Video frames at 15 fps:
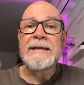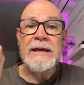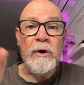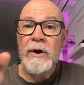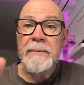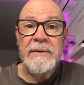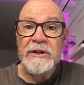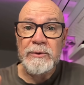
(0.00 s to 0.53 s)
Y
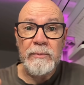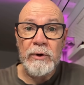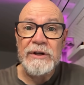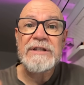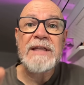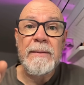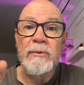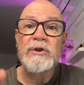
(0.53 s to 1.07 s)
ahora mismo
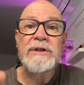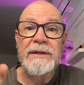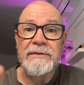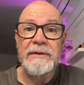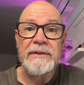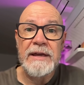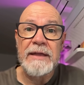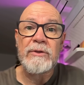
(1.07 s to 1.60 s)
estamos
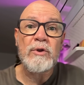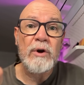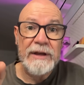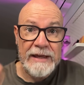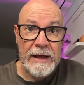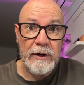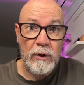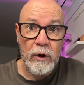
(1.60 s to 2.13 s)
decidiendo
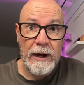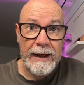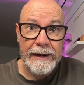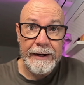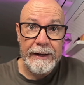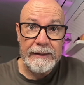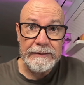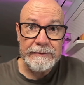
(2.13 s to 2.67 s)
quién lo gana.